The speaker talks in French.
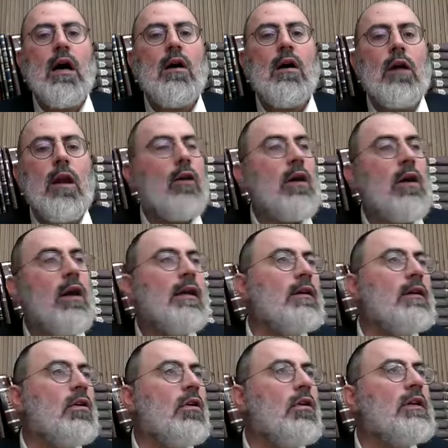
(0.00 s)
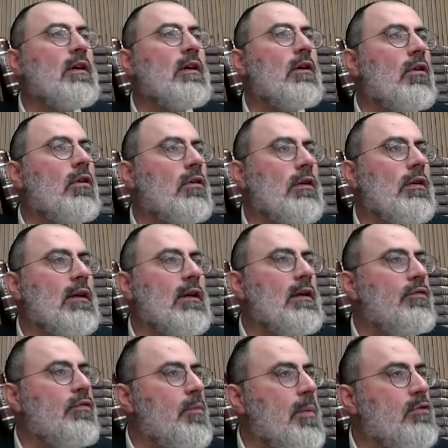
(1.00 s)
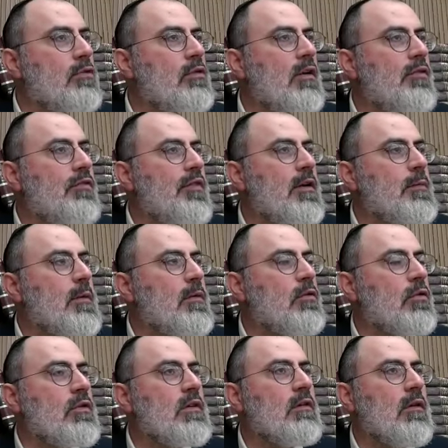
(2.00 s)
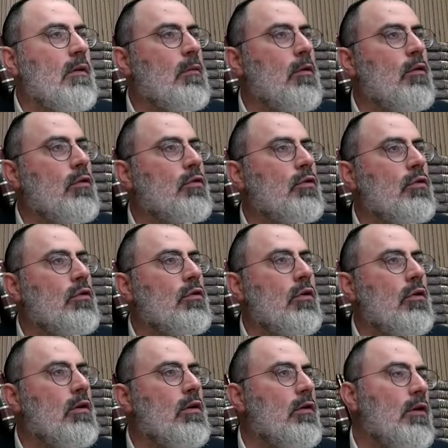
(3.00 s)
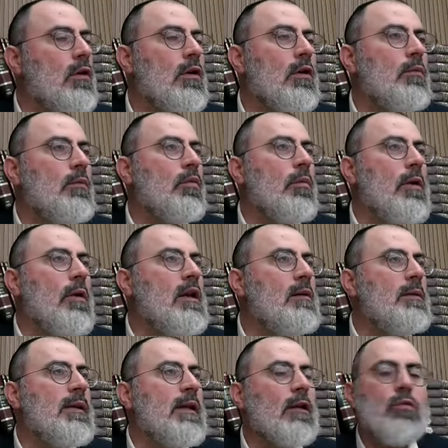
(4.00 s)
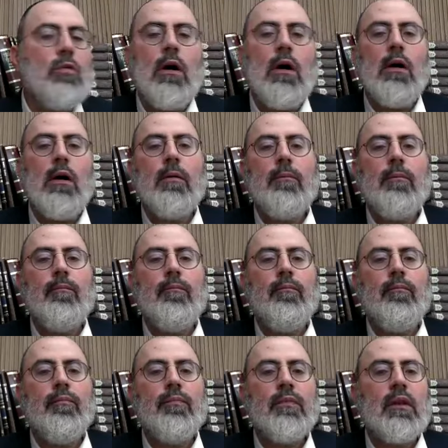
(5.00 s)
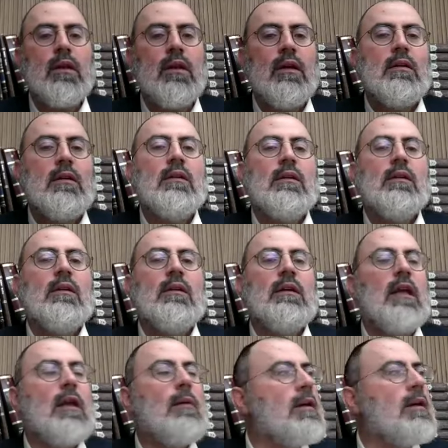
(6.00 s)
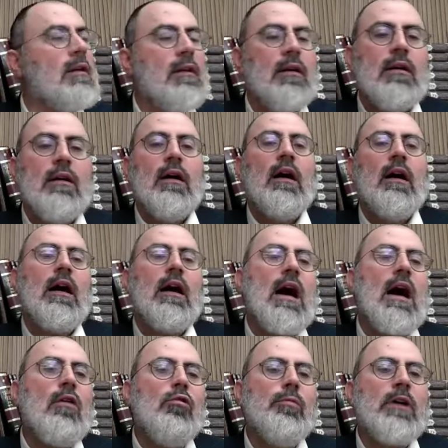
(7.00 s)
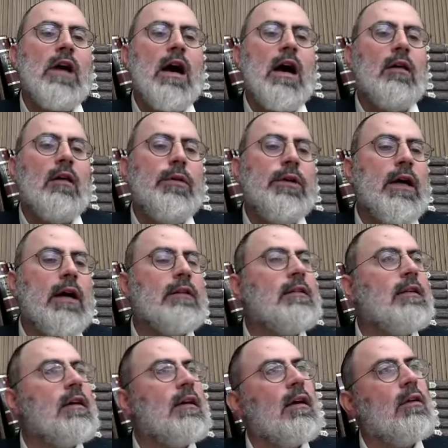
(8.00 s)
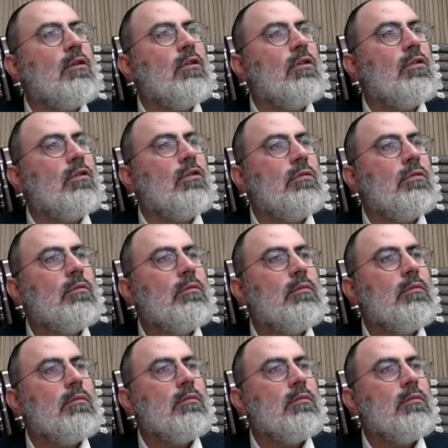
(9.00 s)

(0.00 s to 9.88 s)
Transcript: Alors là, il y a une grande erreur, et il ne faut pas que tu la fasses parce que c'est vraiment le truc, euh, pour moi, éliminatoire. Il y a les mecs qui disent Rahum karimidatenu.